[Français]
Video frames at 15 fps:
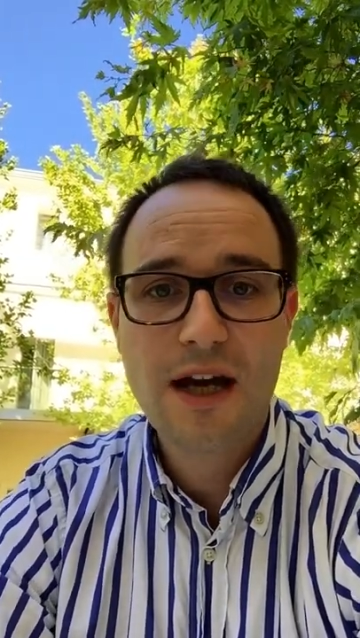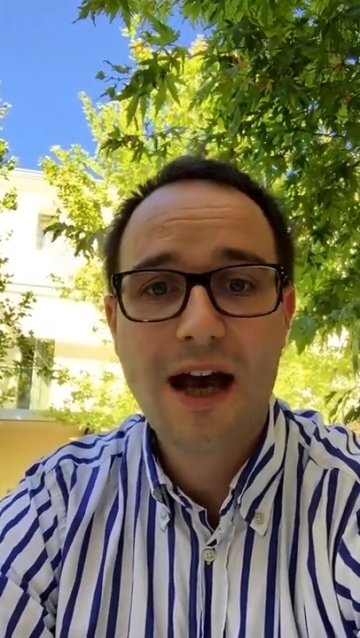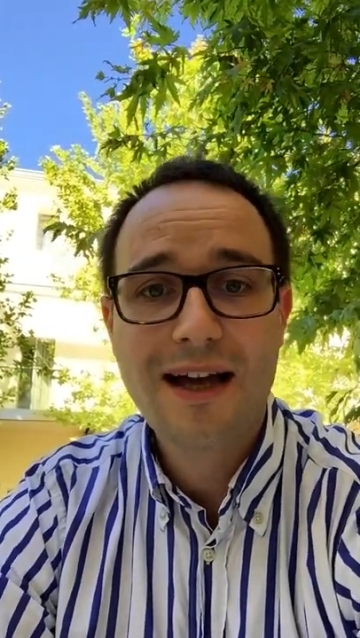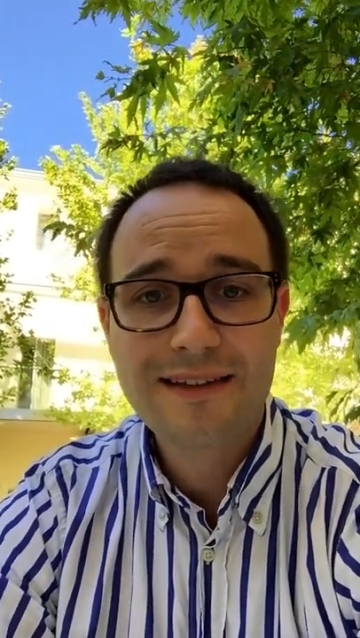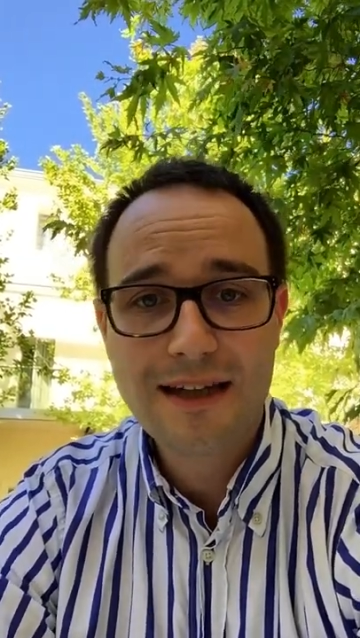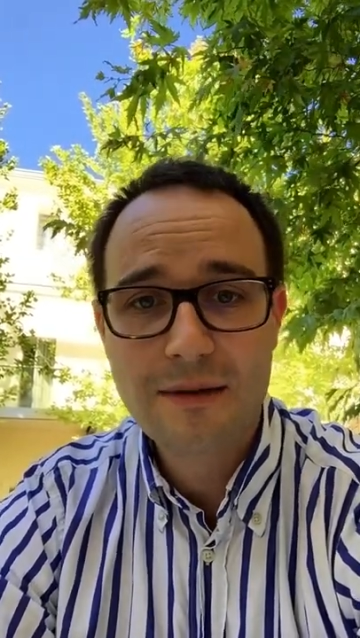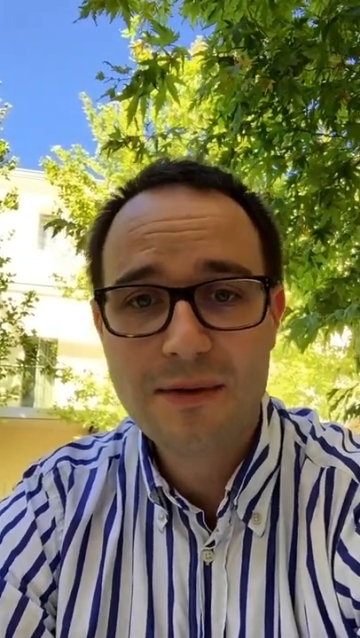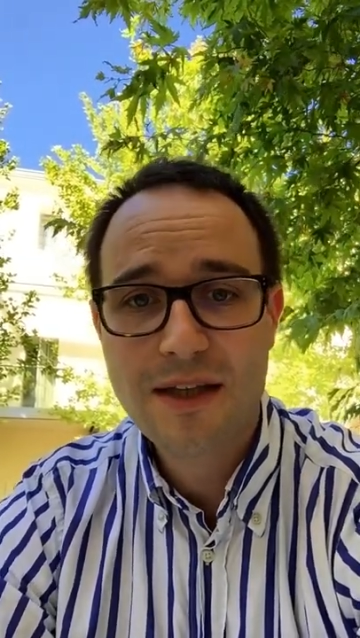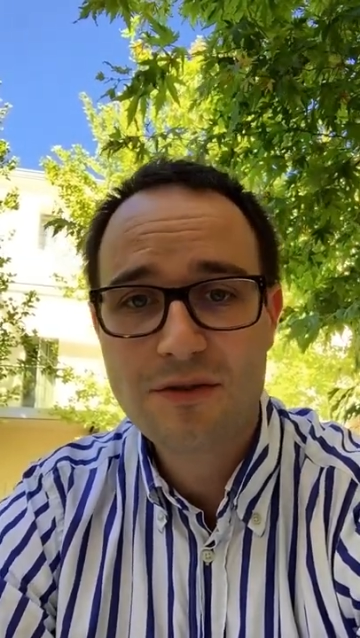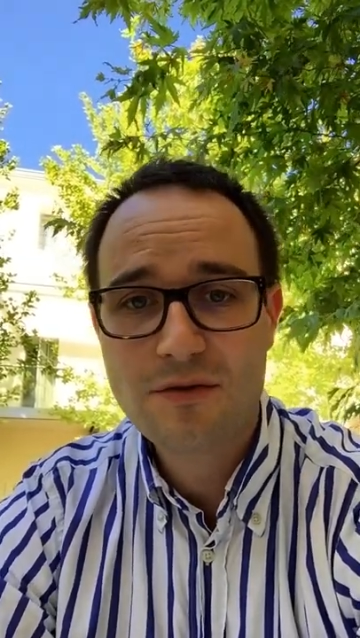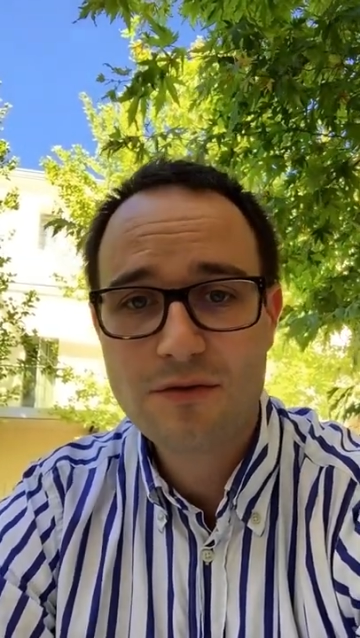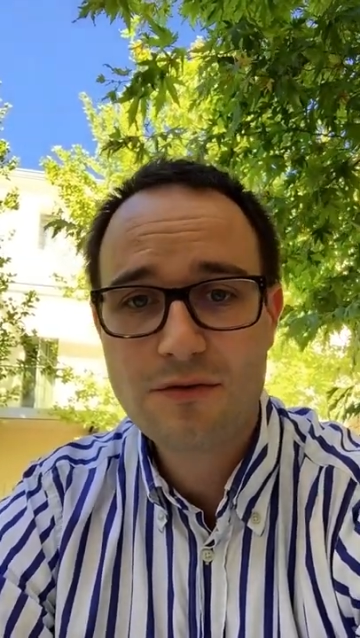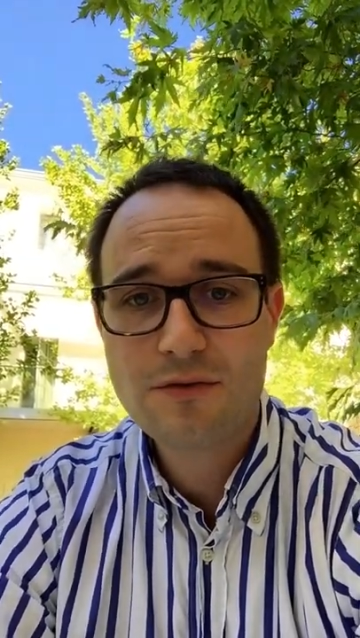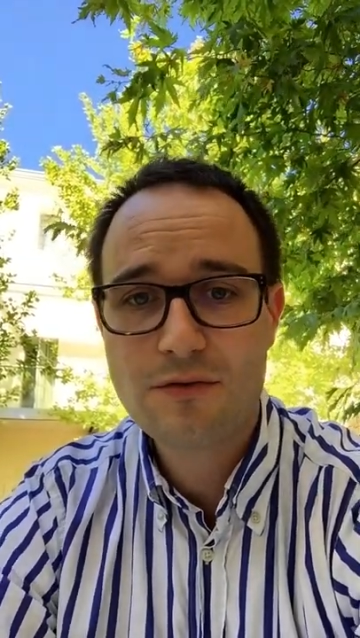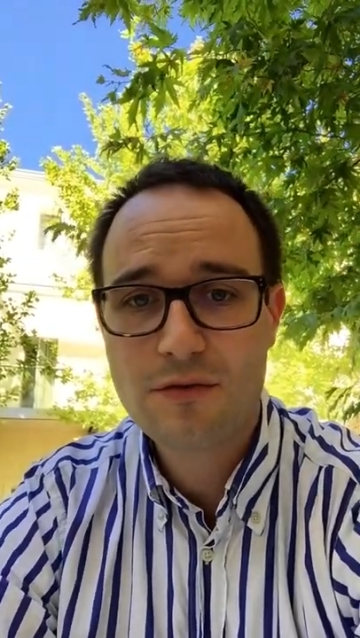à très
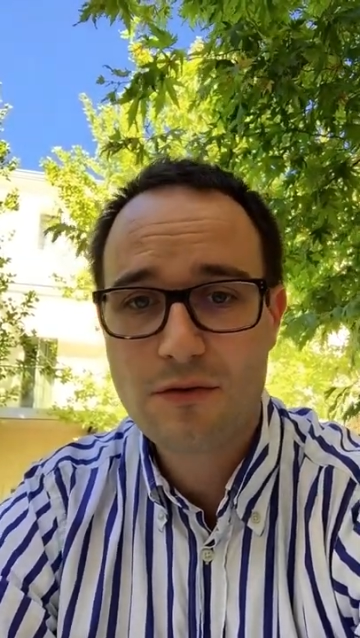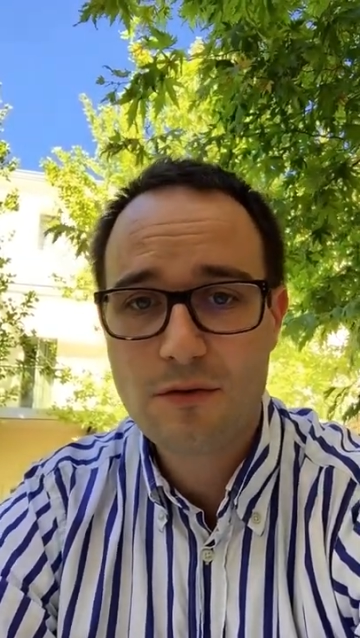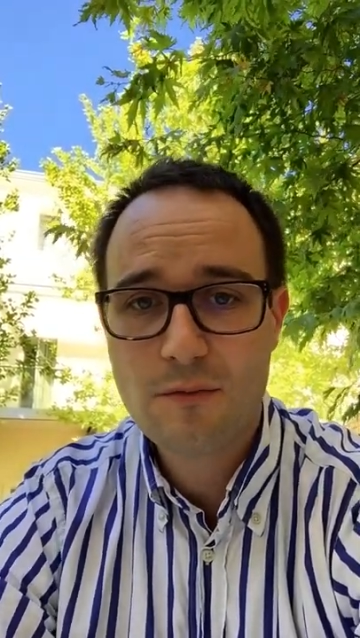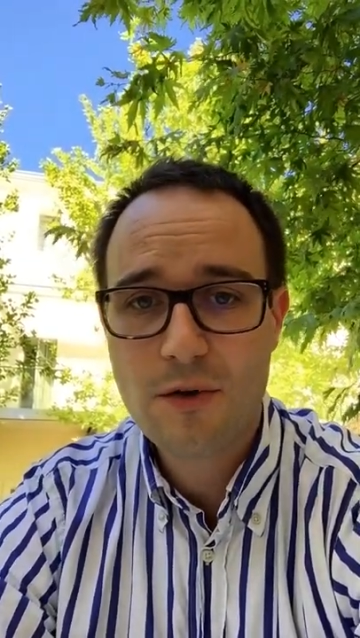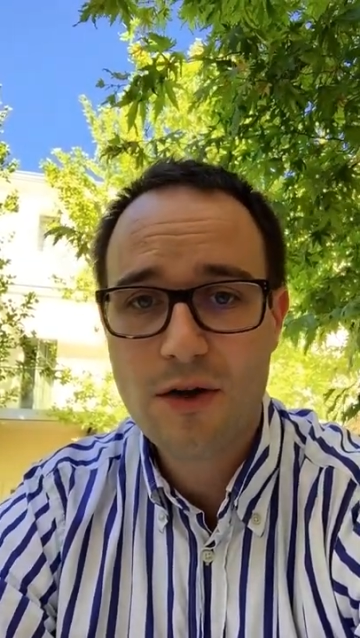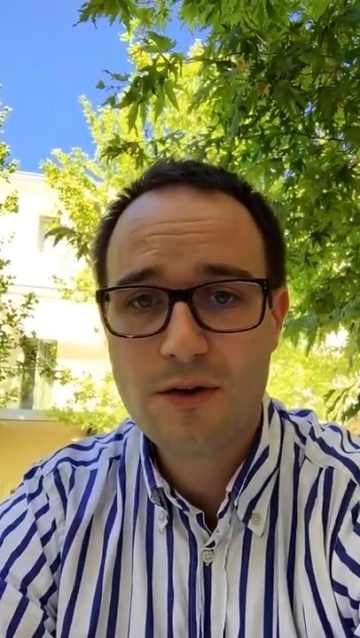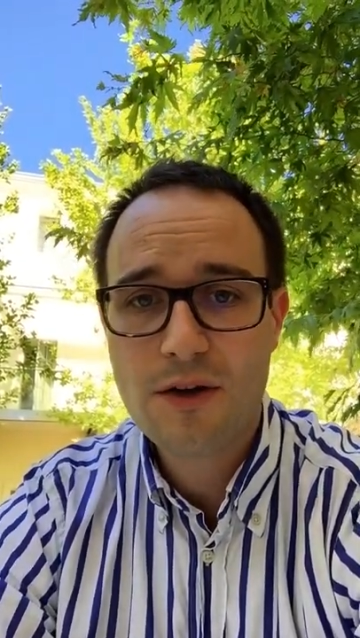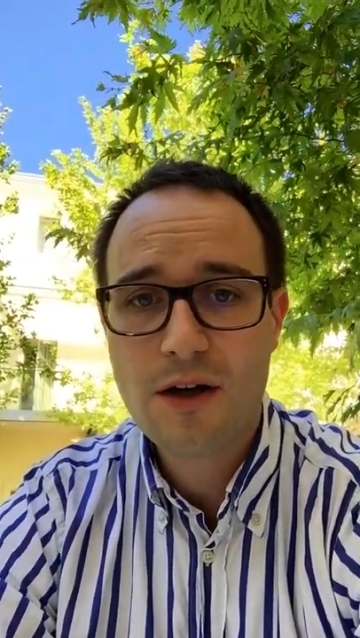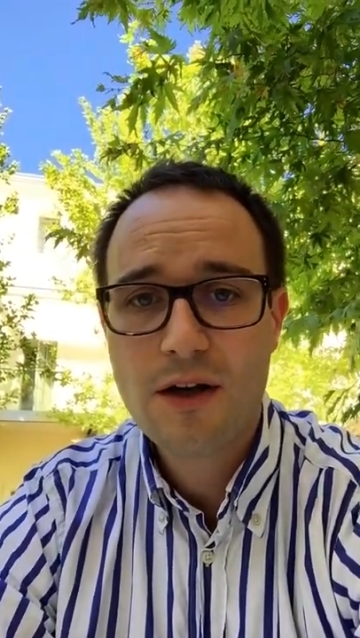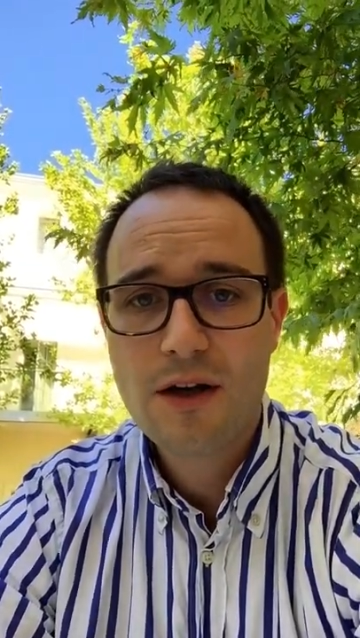bientôt sur le blog